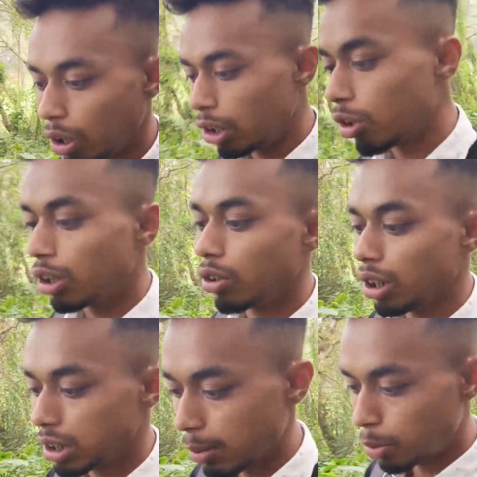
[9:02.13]
অনেক অনেক
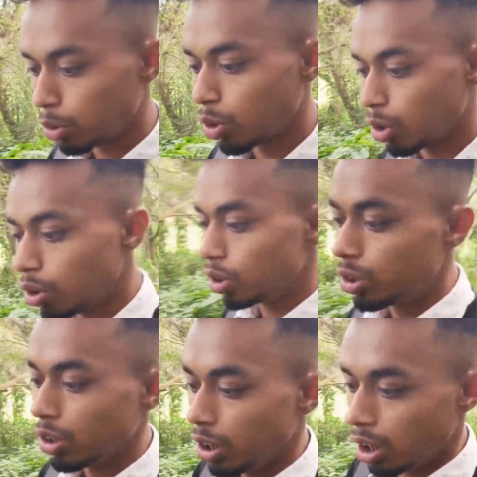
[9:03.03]
অনেক সাপোর্ট করো
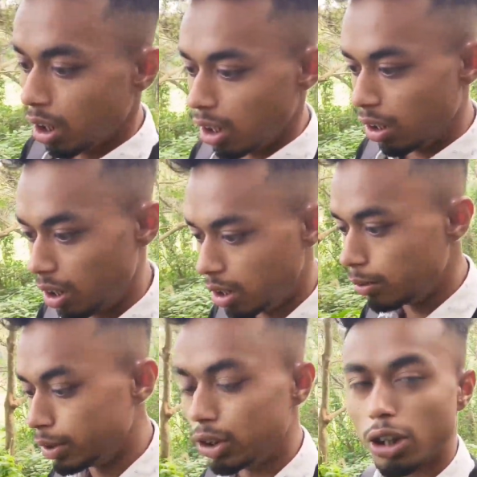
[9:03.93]

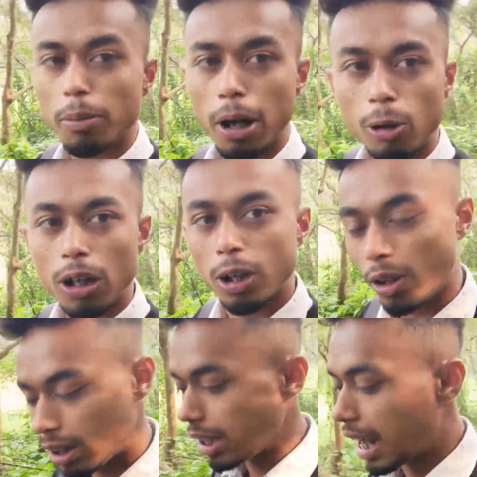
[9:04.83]
ভিডিওটা ভালো লাগলেও
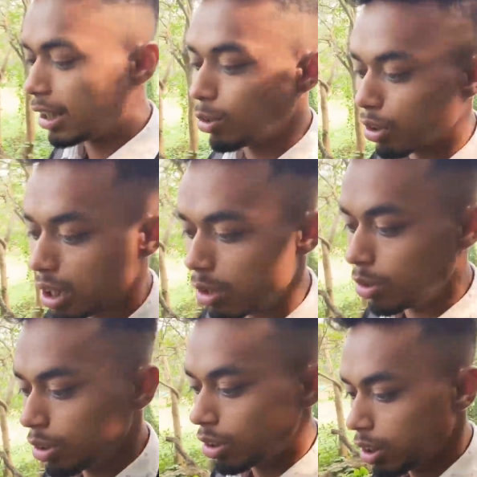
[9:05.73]
একটা লাইক করে দাও
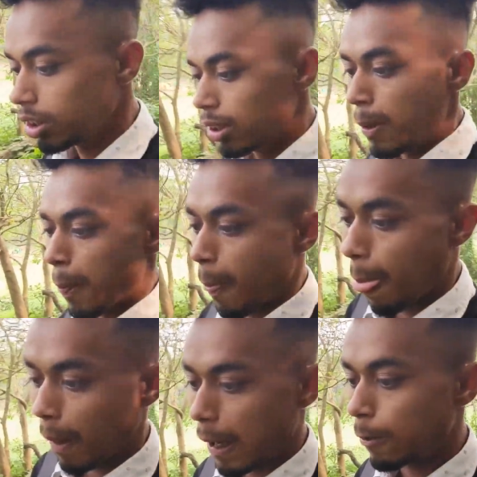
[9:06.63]

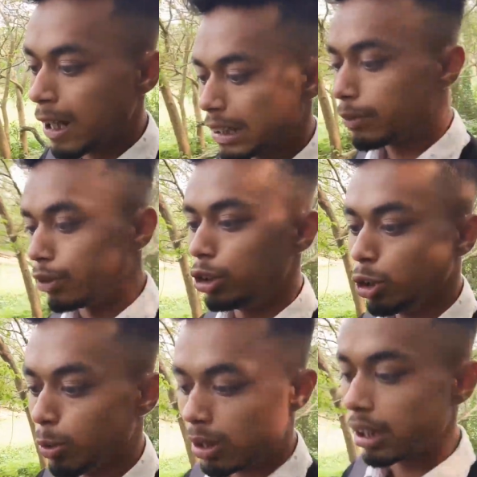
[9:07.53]
কারণ একটা
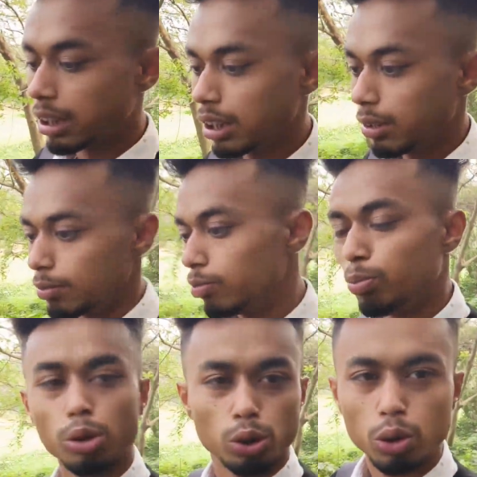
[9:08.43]
ভিডিও বানাতে
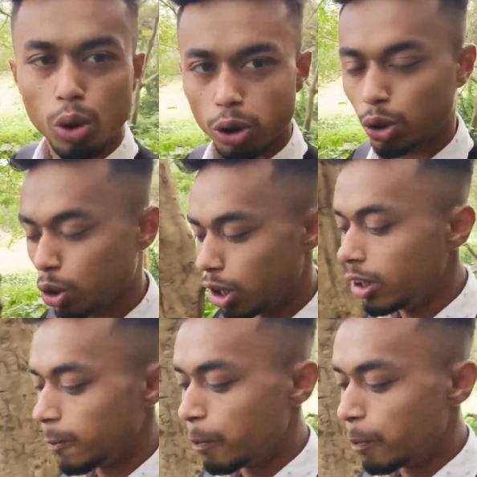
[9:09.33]
প্রচুর কষ্ট হয়